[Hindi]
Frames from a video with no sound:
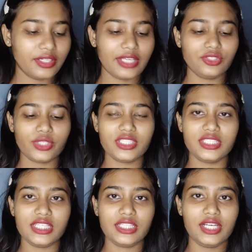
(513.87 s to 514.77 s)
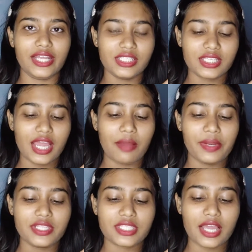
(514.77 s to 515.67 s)
एज यू कैन सी द लेंस कैप
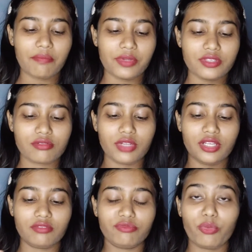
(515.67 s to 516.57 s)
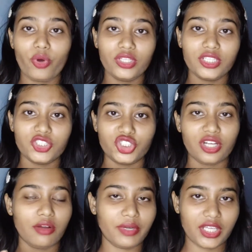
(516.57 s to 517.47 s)
लेंस कैप इज़ लाइक बहुत
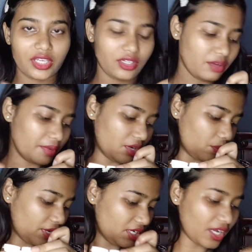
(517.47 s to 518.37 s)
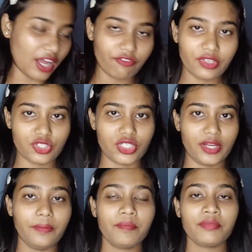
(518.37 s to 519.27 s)
अच्छा मटेरियल का बना हुआ है ये काफ़ी अच्छा है